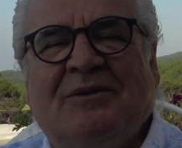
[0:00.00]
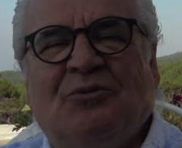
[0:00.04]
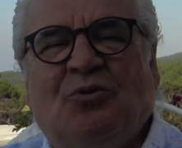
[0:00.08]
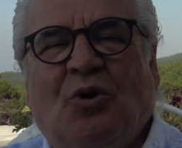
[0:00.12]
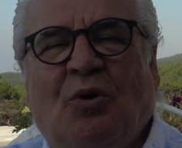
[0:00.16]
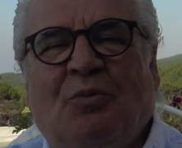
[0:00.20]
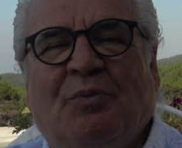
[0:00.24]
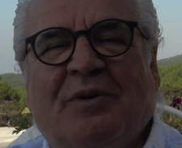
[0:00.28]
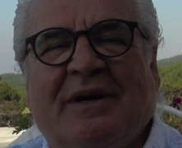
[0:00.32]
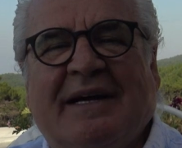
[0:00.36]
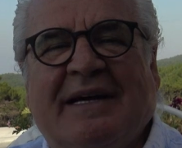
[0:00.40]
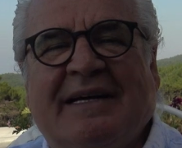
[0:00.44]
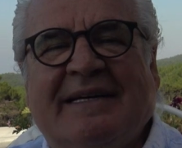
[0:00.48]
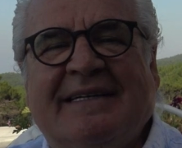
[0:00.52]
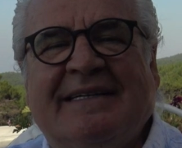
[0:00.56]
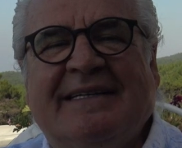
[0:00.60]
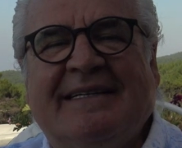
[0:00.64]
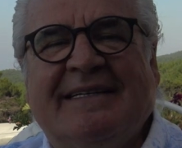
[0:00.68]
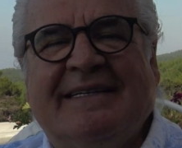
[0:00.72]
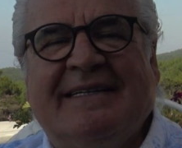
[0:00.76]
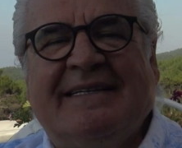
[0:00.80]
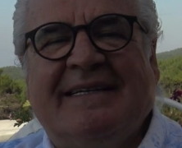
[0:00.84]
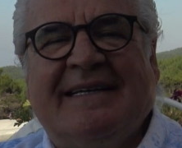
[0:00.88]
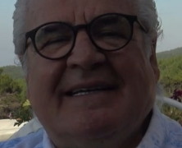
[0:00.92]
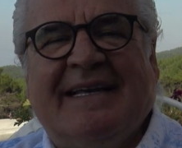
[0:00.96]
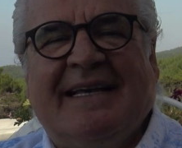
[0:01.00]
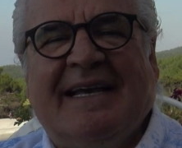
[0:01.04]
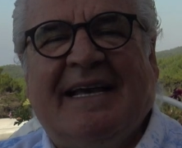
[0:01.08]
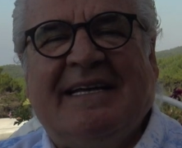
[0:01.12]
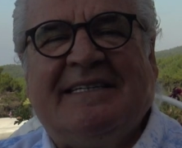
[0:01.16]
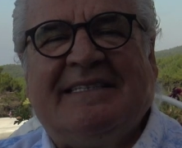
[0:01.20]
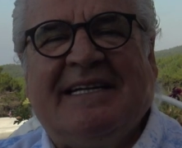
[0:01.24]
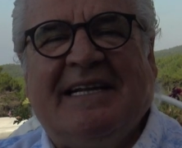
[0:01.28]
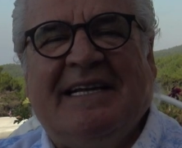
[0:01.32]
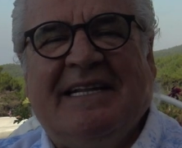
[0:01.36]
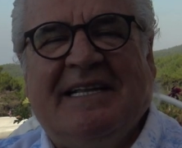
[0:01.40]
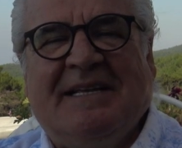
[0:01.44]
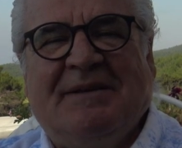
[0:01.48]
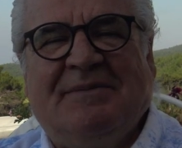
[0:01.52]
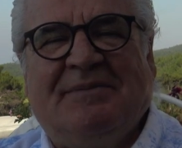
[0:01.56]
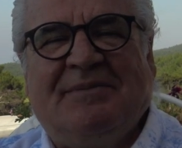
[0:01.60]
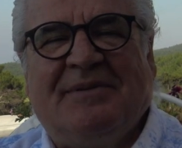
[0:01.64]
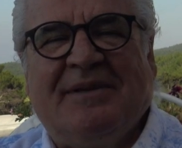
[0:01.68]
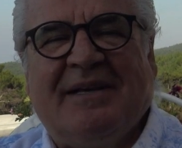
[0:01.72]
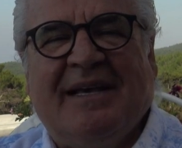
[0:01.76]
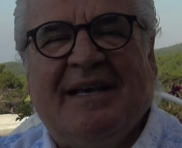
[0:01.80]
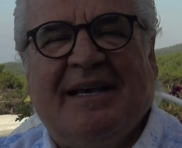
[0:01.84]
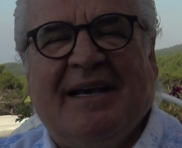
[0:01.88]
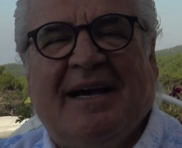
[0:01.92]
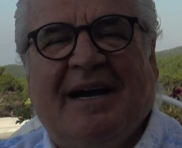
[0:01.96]
Toprağı eşeleyip
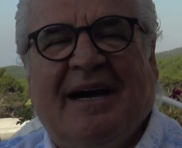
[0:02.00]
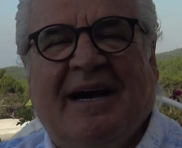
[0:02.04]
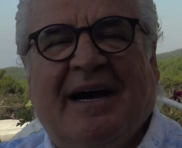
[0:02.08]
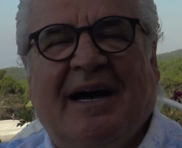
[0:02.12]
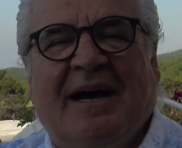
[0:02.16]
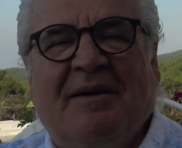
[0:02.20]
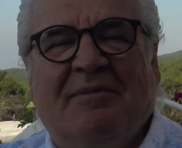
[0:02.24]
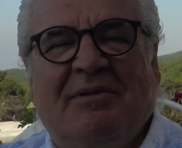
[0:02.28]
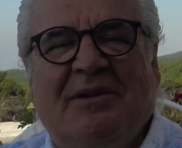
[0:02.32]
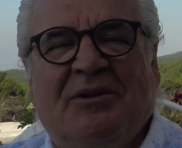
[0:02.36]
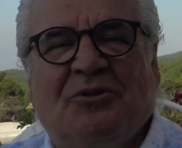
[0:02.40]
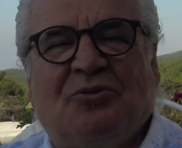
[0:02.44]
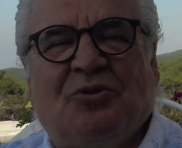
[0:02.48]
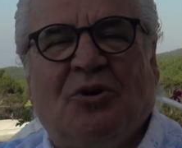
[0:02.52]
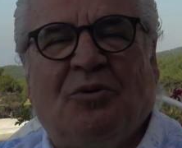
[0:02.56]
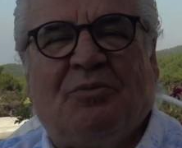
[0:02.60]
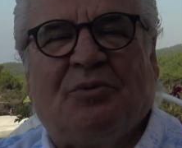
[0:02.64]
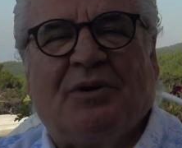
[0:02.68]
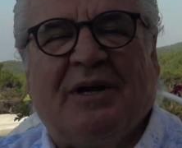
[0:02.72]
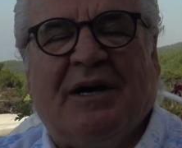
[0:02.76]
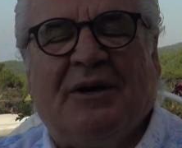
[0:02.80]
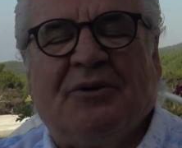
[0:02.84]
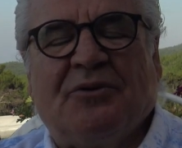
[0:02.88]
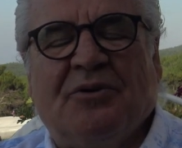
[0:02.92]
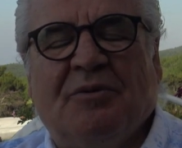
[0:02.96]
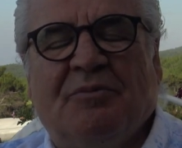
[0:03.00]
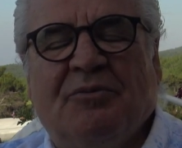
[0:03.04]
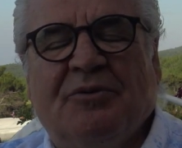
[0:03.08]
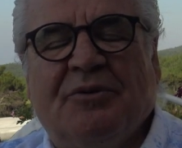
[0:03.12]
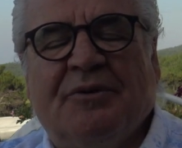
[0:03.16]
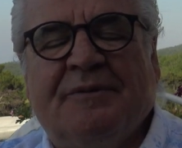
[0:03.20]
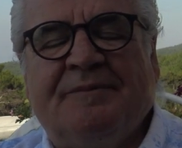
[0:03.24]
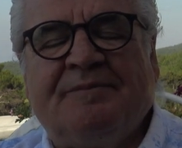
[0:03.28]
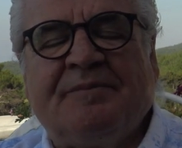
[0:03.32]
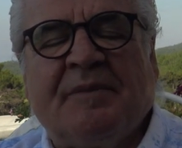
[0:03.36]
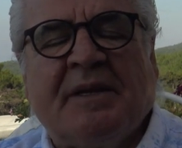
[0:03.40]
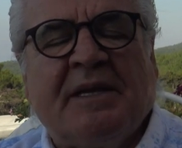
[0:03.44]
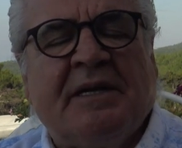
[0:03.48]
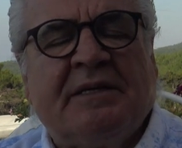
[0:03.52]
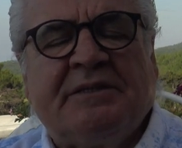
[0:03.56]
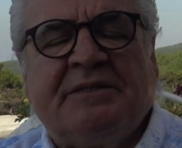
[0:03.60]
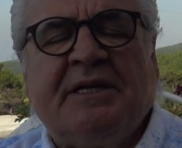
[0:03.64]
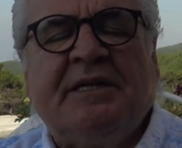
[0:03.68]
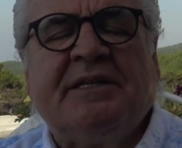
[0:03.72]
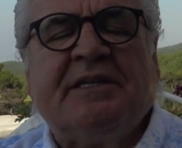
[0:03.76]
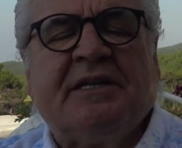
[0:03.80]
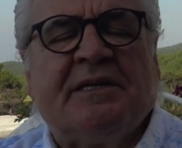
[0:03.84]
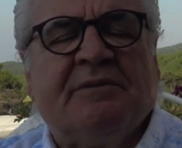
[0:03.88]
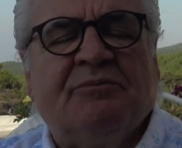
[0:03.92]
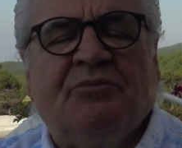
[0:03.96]
Habil'i toprağa gömüyor.
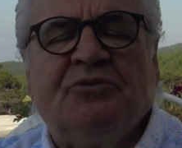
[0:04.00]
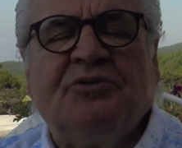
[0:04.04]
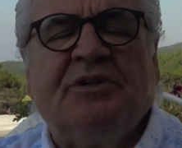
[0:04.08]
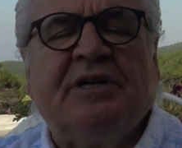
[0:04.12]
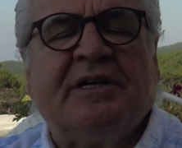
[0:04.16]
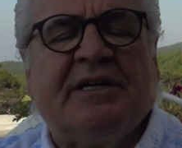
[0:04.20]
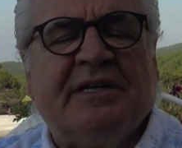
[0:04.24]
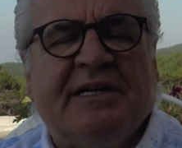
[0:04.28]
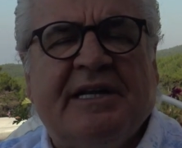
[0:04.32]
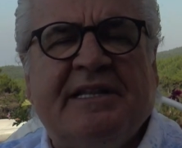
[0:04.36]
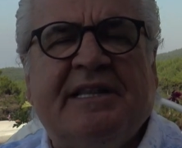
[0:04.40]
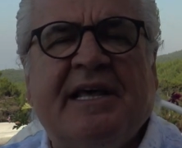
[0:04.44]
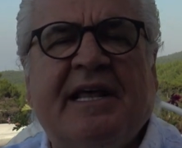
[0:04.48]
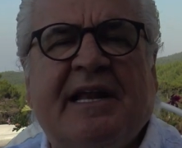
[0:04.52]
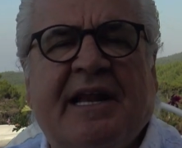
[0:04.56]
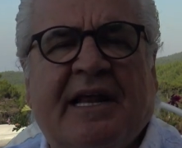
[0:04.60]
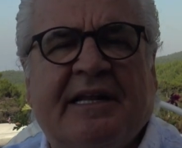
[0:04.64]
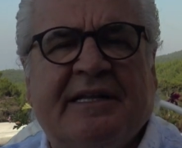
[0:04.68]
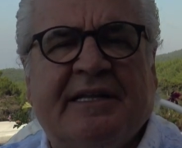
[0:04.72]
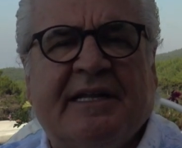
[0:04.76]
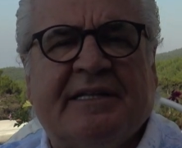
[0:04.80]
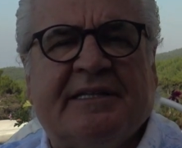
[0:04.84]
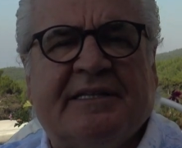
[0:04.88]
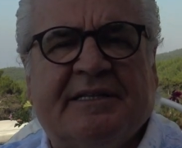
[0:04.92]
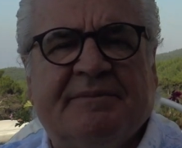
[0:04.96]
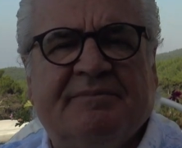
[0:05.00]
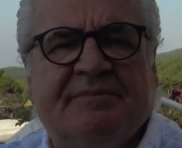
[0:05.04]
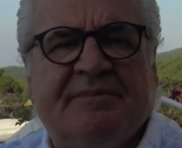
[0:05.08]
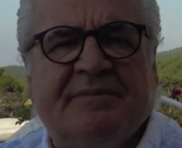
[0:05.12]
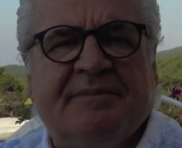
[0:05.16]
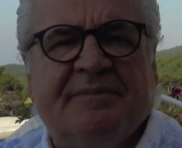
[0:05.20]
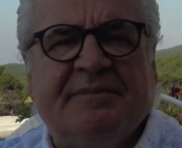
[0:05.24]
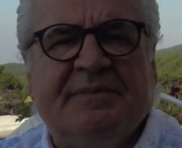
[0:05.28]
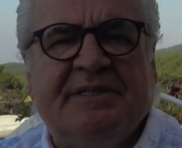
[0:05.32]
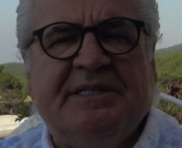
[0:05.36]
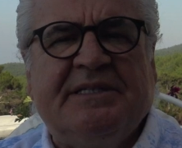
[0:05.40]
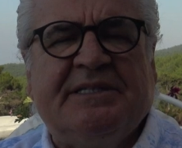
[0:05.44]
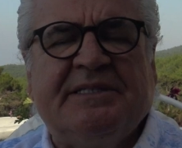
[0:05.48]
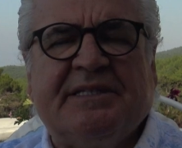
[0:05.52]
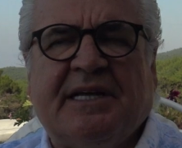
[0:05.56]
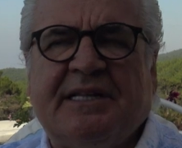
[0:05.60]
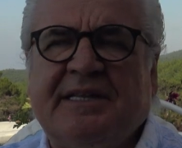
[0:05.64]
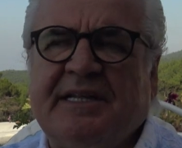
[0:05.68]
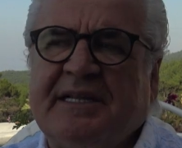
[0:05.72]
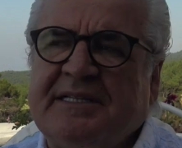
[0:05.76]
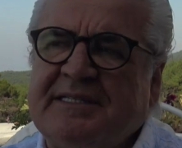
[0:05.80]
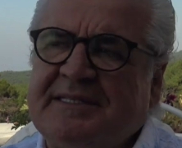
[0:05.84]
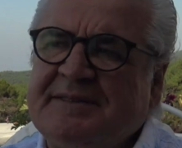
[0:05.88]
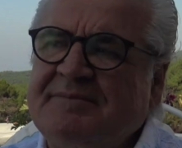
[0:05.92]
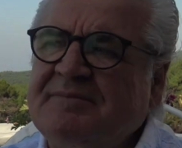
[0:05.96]
Canlarım bunları neden anlattım? Niçin
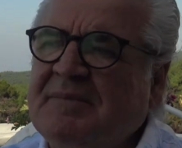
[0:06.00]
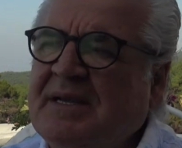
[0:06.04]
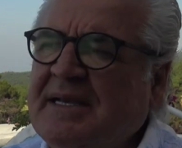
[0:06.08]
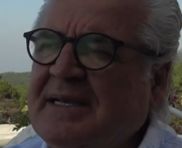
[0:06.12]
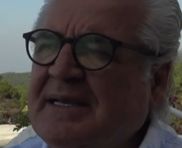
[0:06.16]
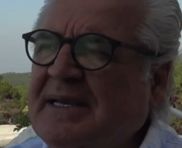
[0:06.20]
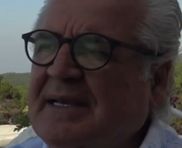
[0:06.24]
anlattım?